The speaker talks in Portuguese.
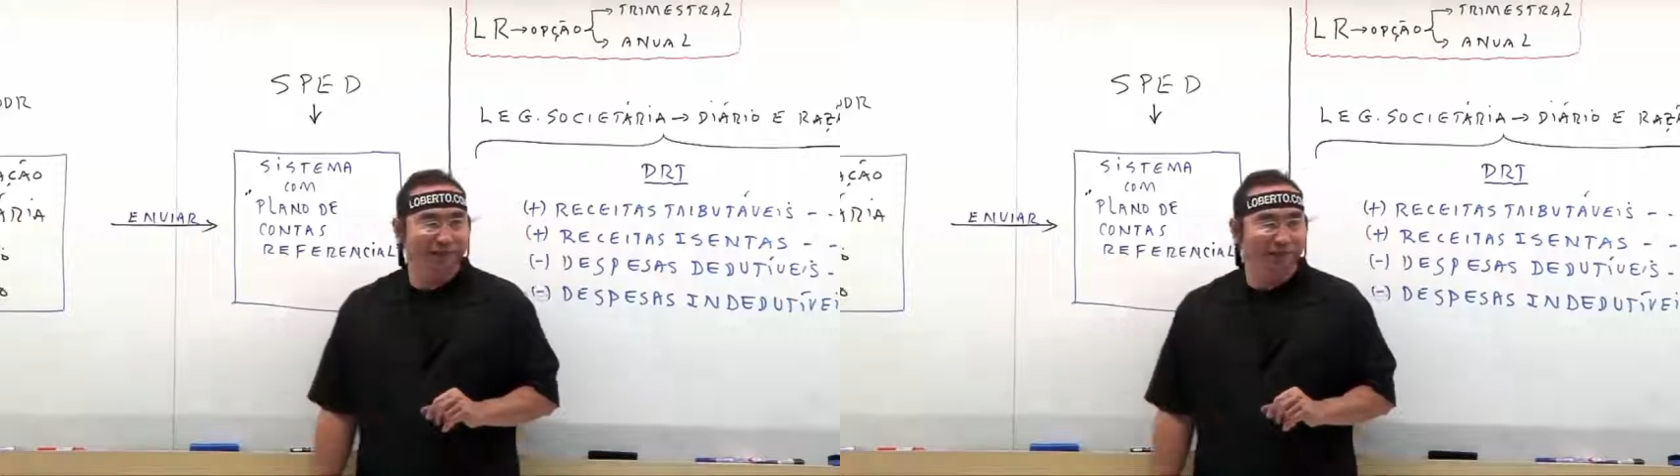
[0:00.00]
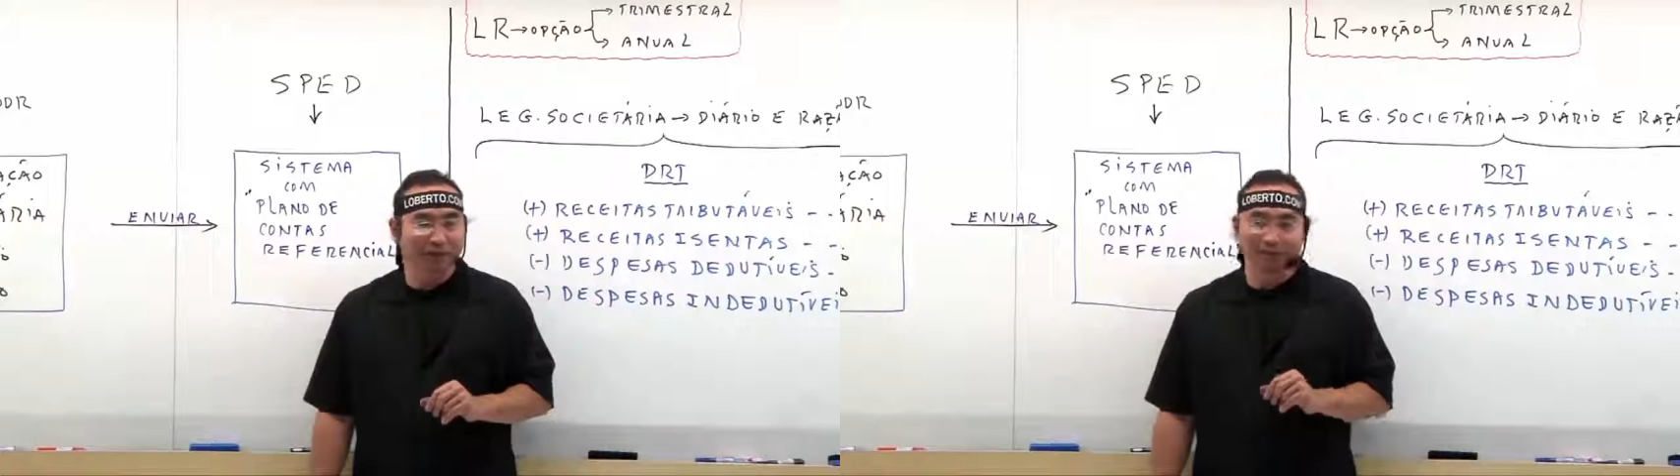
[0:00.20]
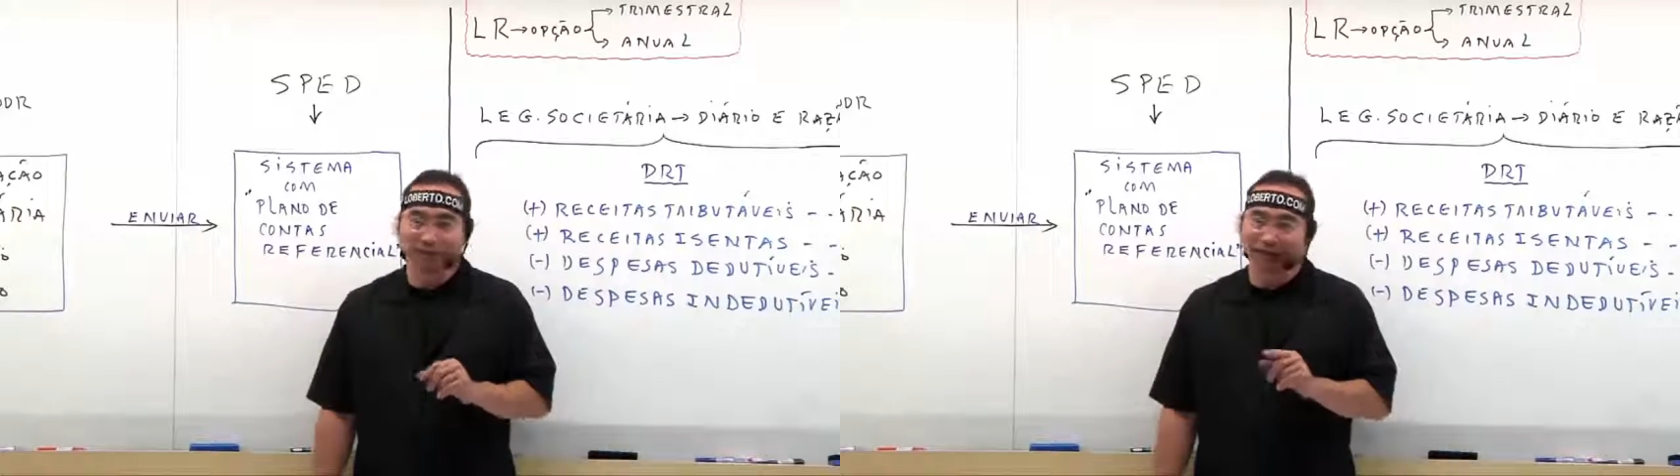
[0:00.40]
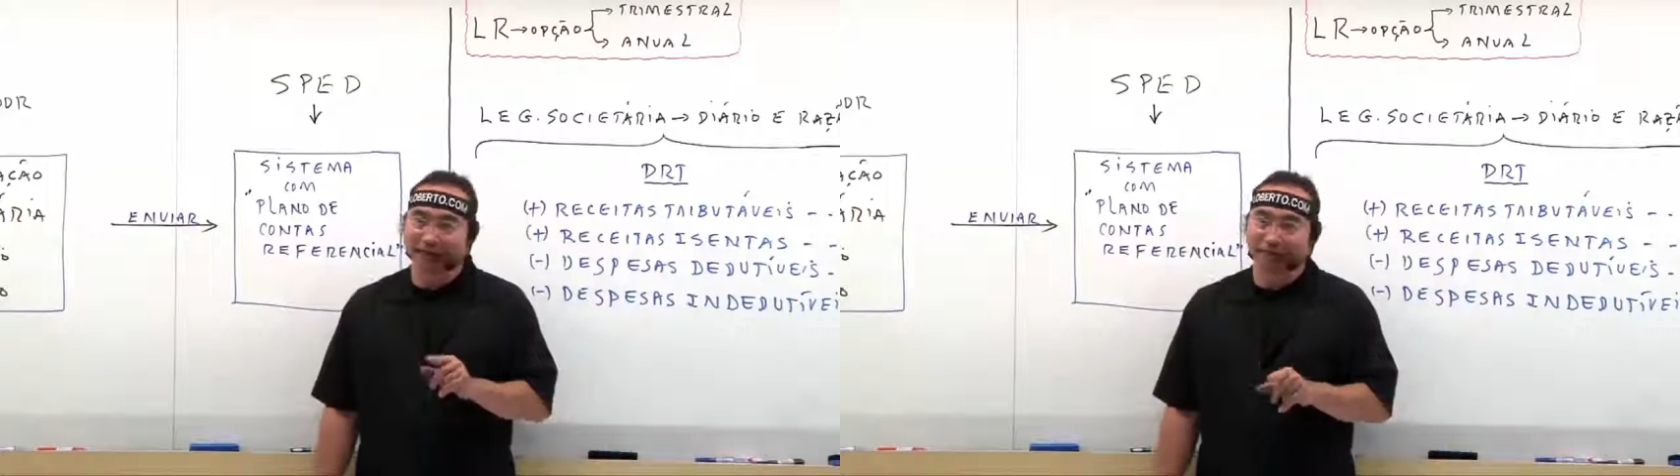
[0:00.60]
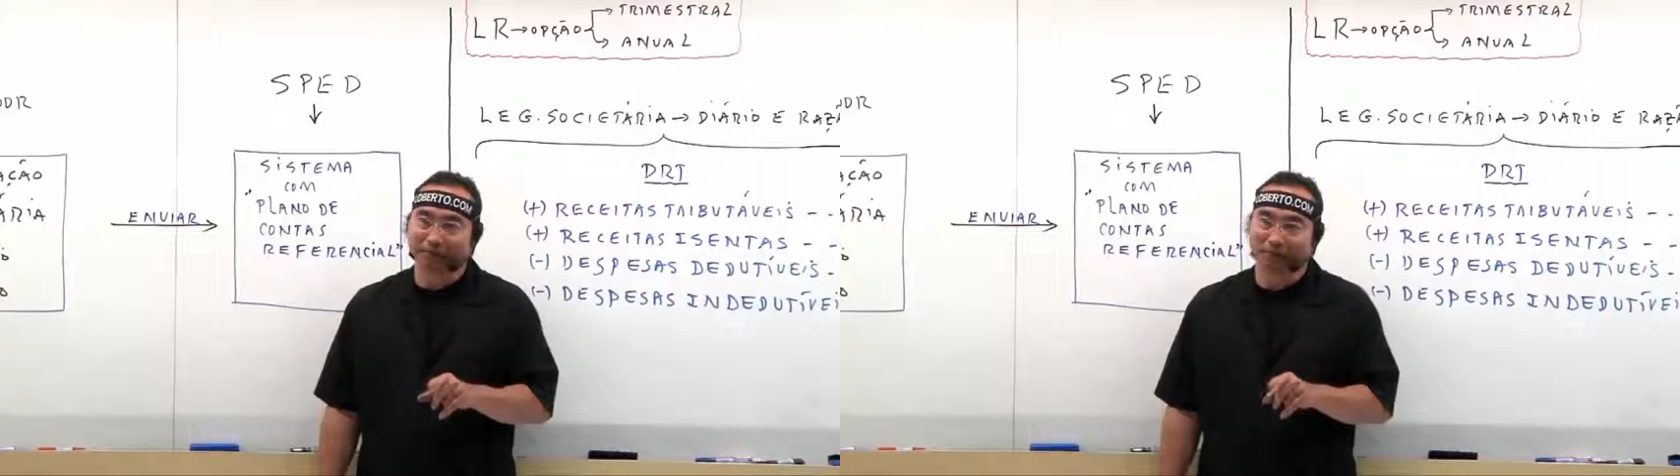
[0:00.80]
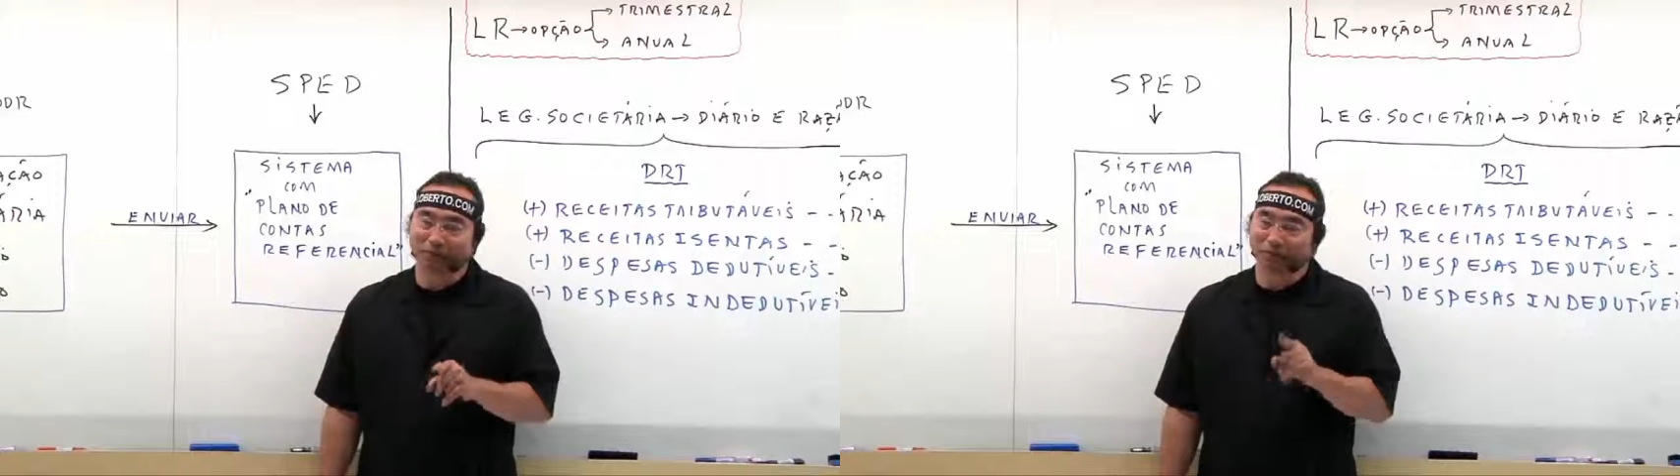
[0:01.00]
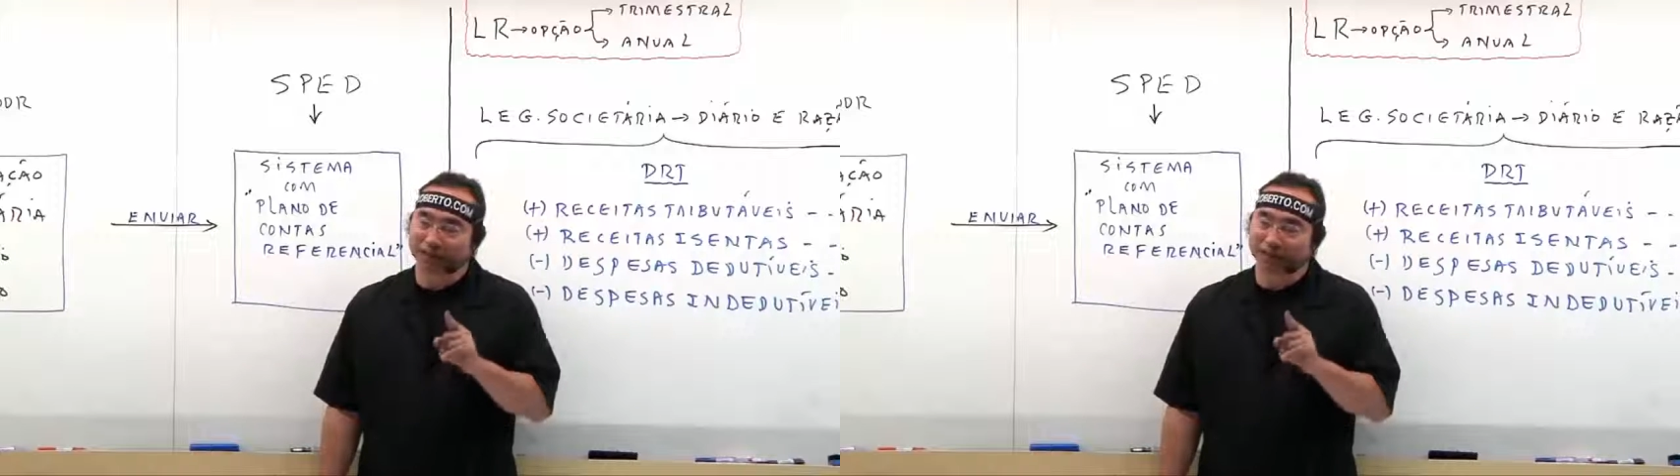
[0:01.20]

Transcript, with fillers: o impermit como